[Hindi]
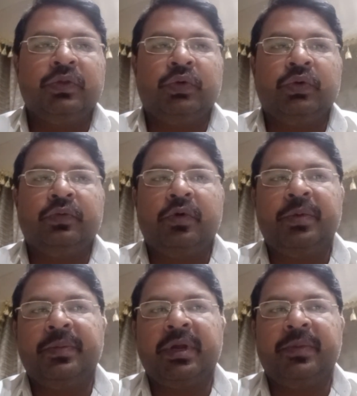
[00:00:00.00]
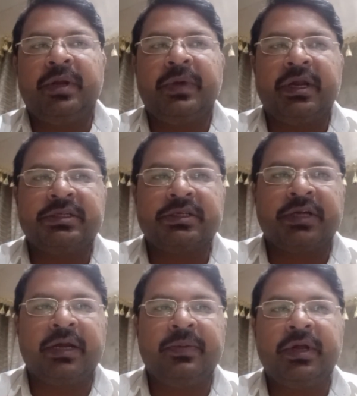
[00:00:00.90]
तो वो भी हमारे बड़े प्यारे
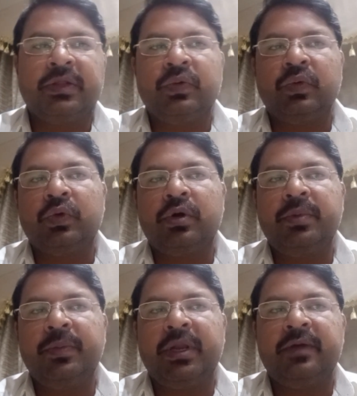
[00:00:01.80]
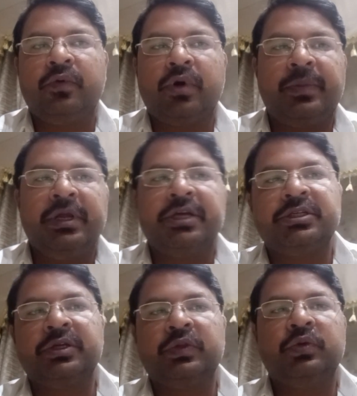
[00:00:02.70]
सब्सक्राइबर हैं तो उनको भी मैंने वो
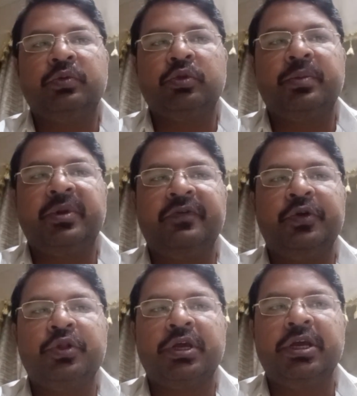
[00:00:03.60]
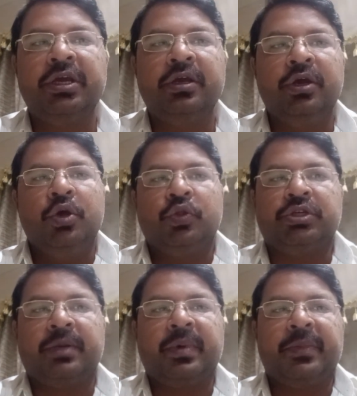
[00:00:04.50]
एप्लीकेशन के थ्रू उन्होंने मेरी वीडियो देखी
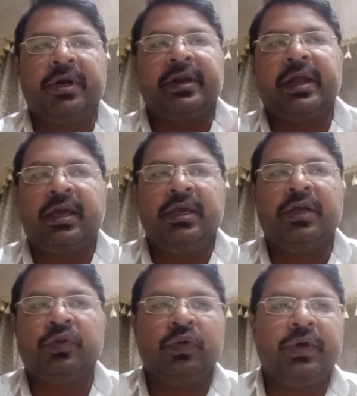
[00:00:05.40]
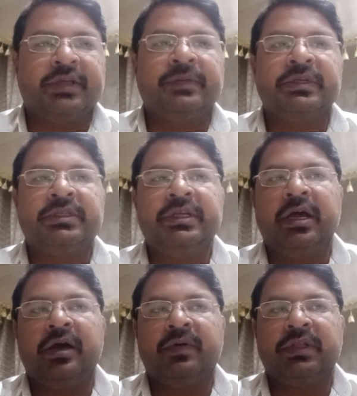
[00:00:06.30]
तो जब अपना ट्रैक किया तो उनको एस नहीं
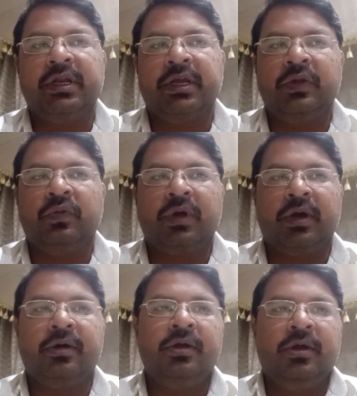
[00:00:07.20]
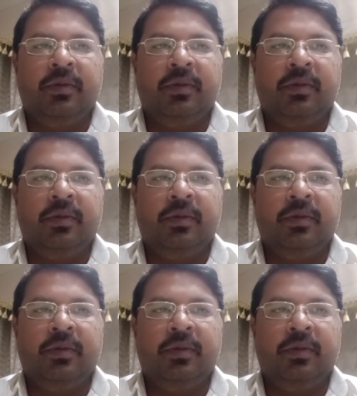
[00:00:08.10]
आया हुआ था लेकिन उनका